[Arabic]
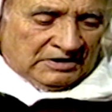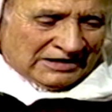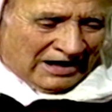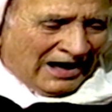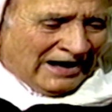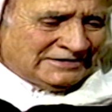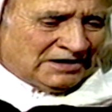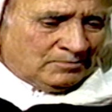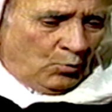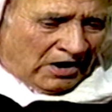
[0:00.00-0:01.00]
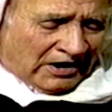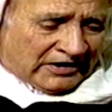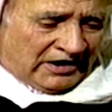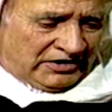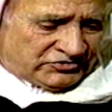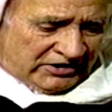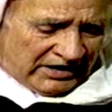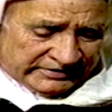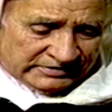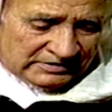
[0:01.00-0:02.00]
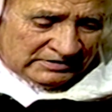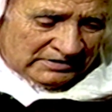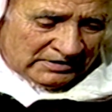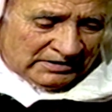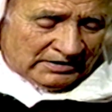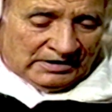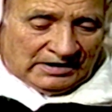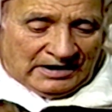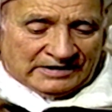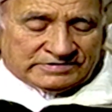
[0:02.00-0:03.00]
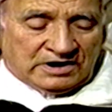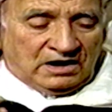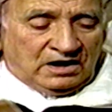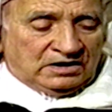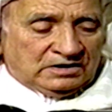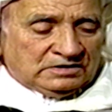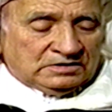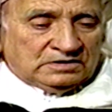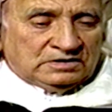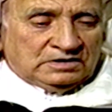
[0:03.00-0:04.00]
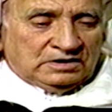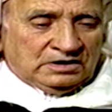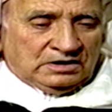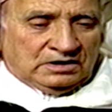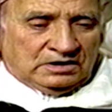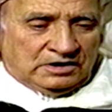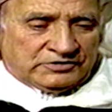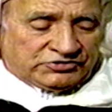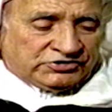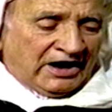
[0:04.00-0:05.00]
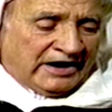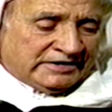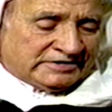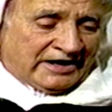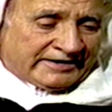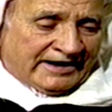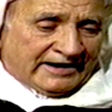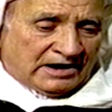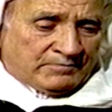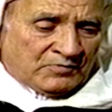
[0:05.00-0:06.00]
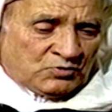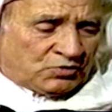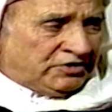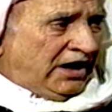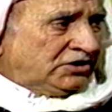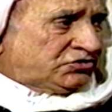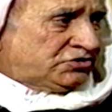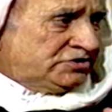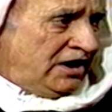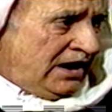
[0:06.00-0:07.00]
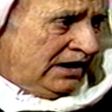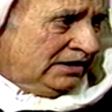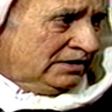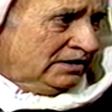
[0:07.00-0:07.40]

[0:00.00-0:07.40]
القاعدة المقررة شرعا أن الشيء إذا كان مملوكا على الشياع